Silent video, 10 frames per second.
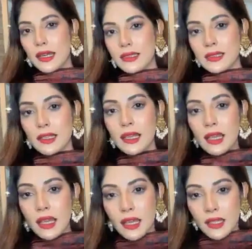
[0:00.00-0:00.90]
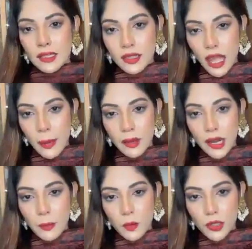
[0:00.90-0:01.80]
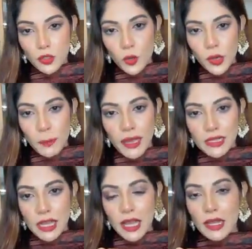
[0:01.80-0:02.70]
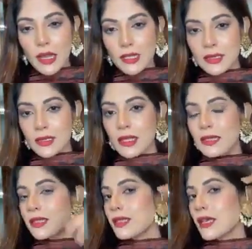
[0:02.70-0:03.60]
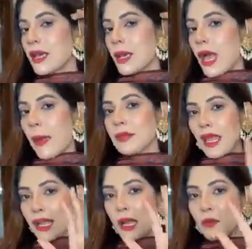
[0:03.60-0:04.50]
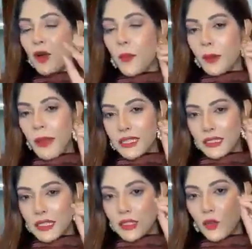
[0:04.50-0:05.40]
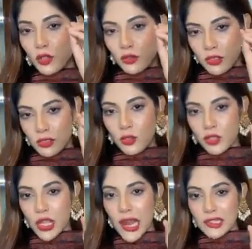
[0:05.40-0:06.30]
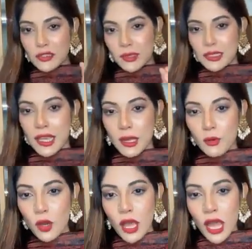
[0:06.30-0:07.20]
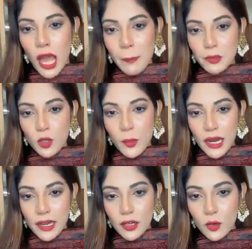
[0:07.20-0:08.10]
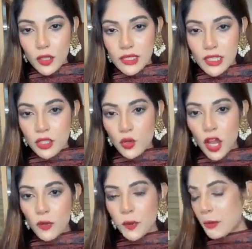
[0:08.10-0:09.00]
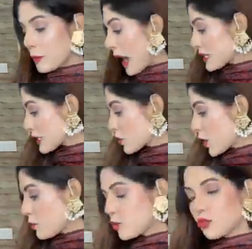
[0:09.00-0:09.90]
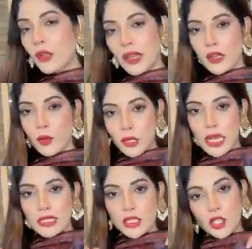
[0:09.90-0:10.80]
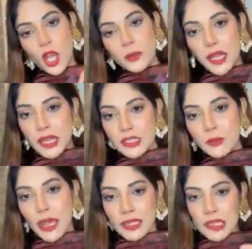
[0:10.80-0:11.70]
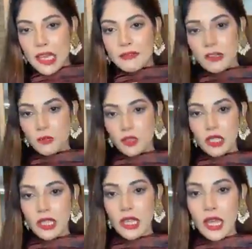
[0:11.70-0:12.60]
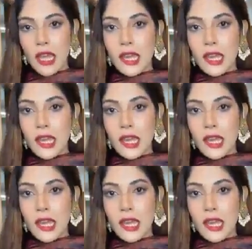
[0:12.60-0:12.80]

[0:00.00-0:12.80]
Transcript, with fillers: ক্লিয়ার আছে আমার আপু মানে তোমার বাসা আসতে চাচ্ছি আমি দেখাবো আমার বাসাতে আজকে কত কিছু হচ্ছে অ্যারেঞ্জমেন্ট দেখাবো আপু তোমার আনারকলি জাস্ট ওয়াও প্রেমে আজকে সব নতুন আনারকলি আসছে সব দেখাই দেবো একটা লাইভের মধ্যে